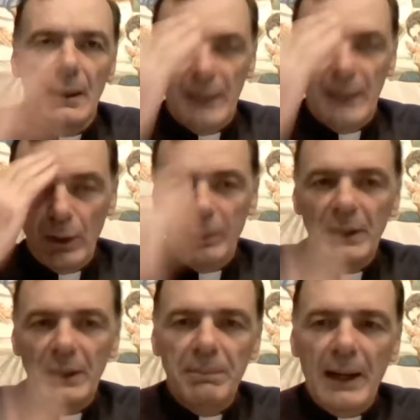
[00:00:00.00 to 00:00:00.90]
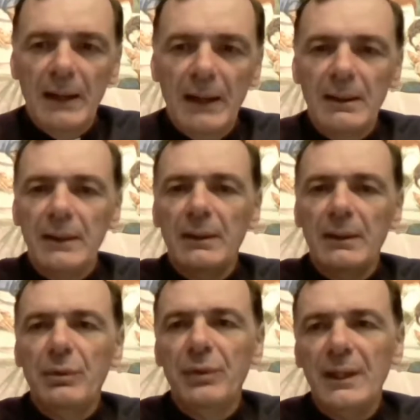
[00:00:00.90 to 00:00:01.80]
Nel nome del Padre, del
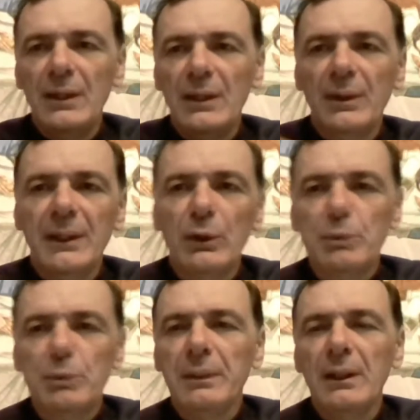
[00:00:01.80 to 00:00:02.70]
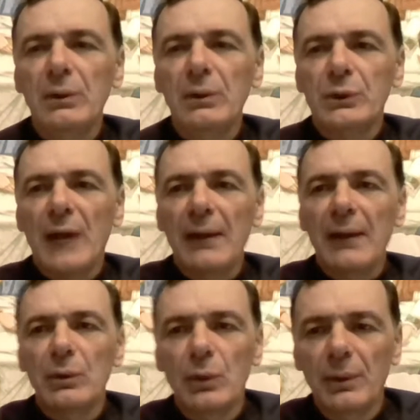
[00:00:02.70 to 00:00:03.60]
Figlio e dello Spirito
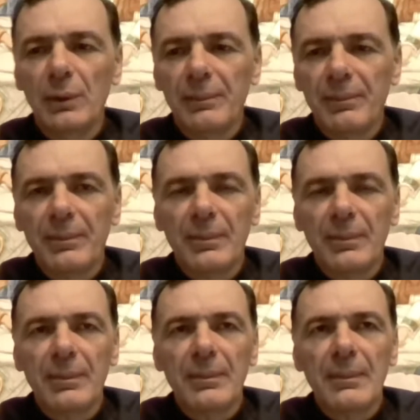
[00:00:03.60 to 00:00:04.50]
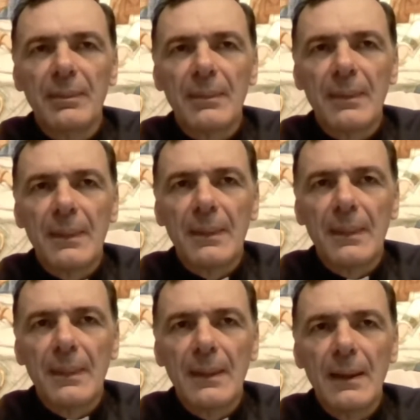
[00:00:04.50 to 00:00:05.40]
Santo.
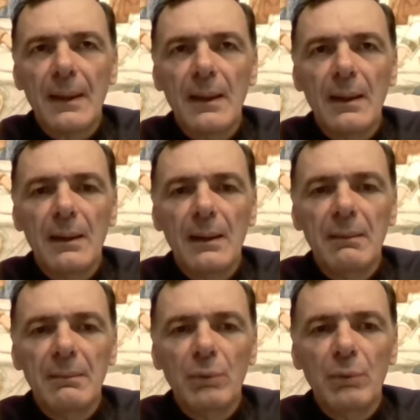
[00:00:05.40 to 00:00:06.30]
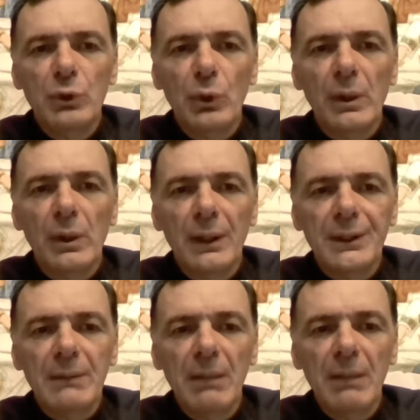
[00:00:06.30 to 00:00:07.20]
Amen. Buongiorno
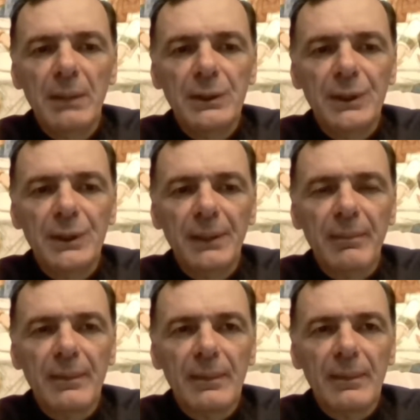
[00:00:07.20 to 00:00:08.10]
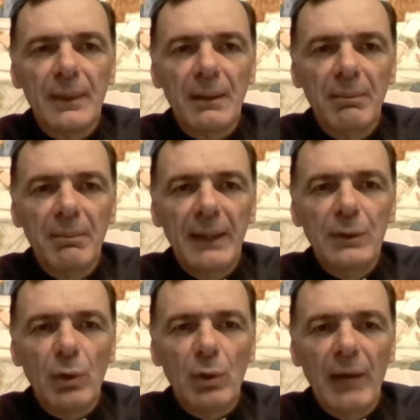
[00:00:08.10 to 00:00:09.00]
carissimi amici, ben
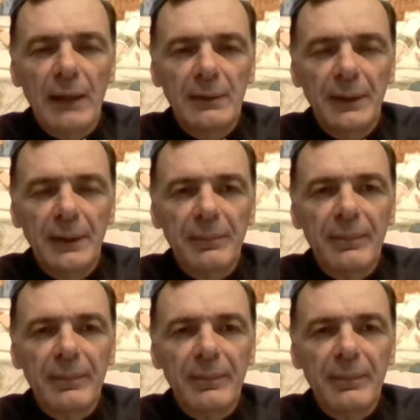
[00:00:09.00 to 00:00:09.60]
trovati.